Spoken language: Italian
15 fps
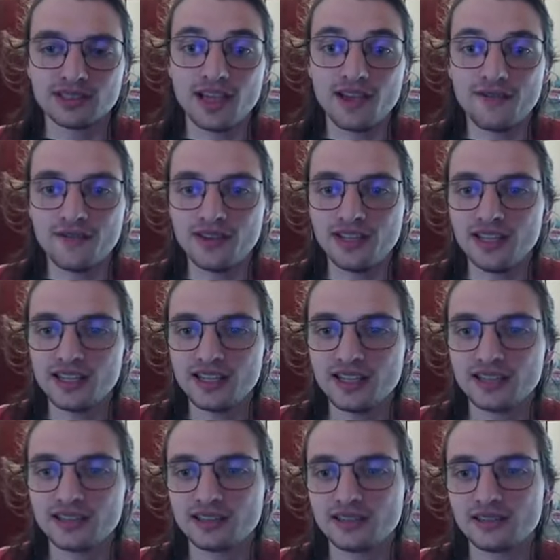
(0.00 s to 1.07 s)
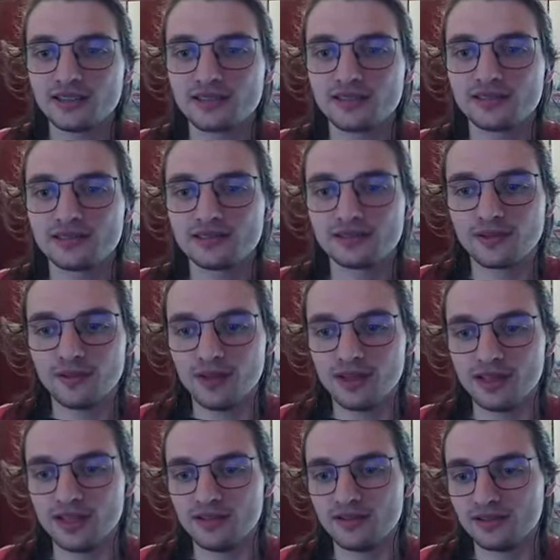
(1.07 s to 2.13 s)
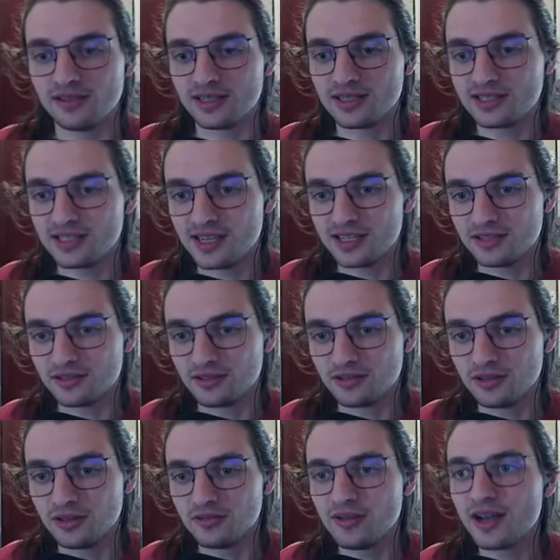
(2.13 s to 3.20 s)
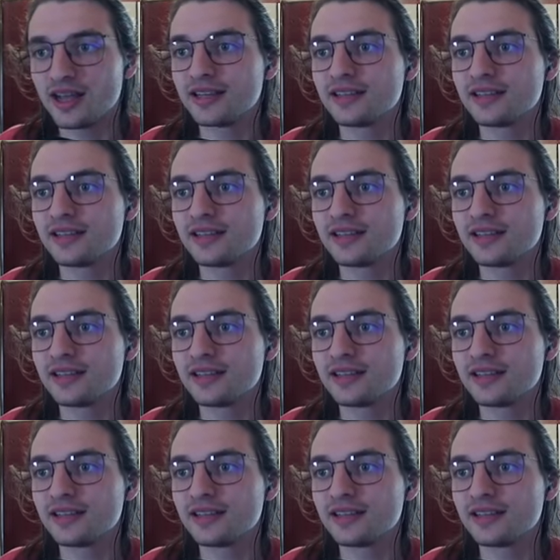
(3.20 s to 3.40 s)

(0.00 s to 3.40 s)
finita, quindi non ha senso continuare